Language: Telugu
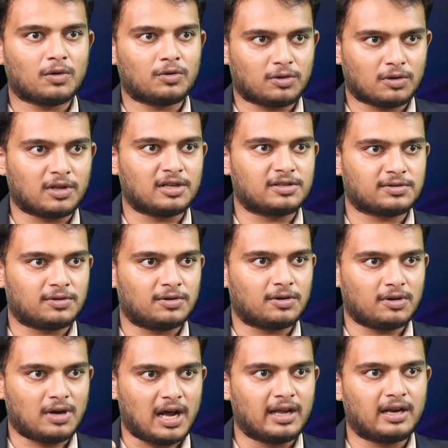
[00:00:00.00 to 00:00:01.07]
గుర్తు
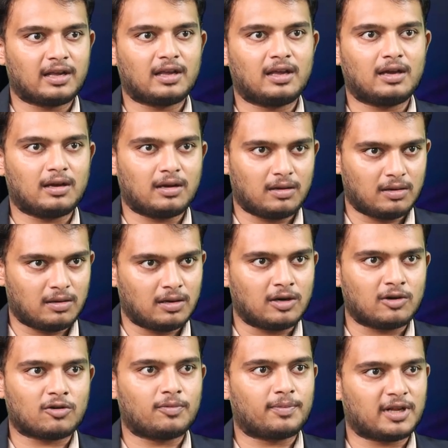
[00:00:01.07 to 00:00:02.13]
తెచ్చుకుంటూ ఆయనకి
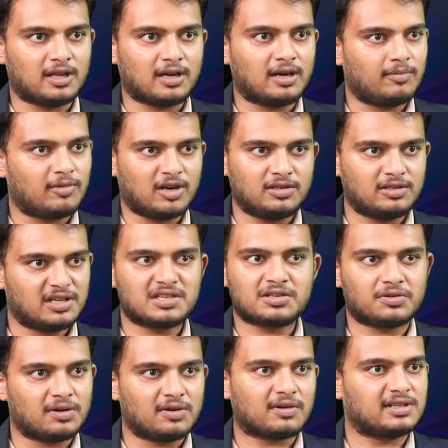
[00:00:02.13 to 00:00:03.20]
గౌరవప్రదంగా మనం
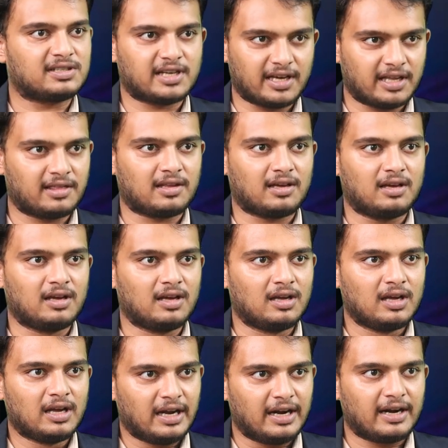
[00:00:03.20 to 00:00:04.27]
చేసుకునే ఒక జయంతి
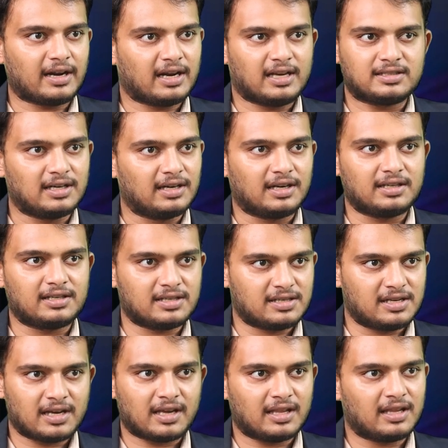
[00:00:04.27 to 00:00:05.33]
ఇంటర్నేషనల్
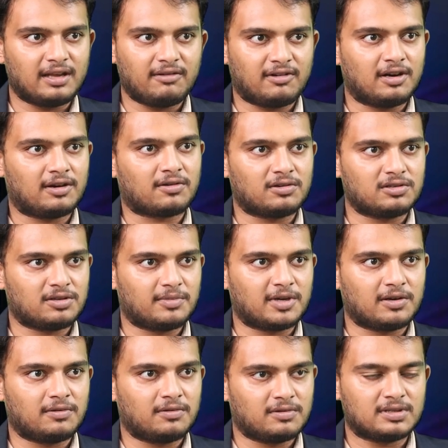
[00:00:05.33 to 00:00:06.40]
టీచర్స్ డే కింద ఇవాళ రోజున
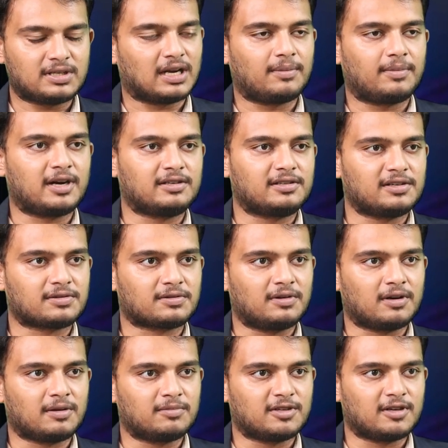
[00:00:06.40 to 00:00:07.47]
మనం సెలబ్రేట్
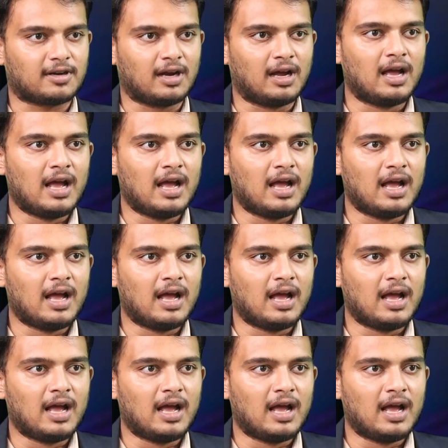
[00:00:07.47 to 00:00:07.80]
చేసుకుంటాం సార్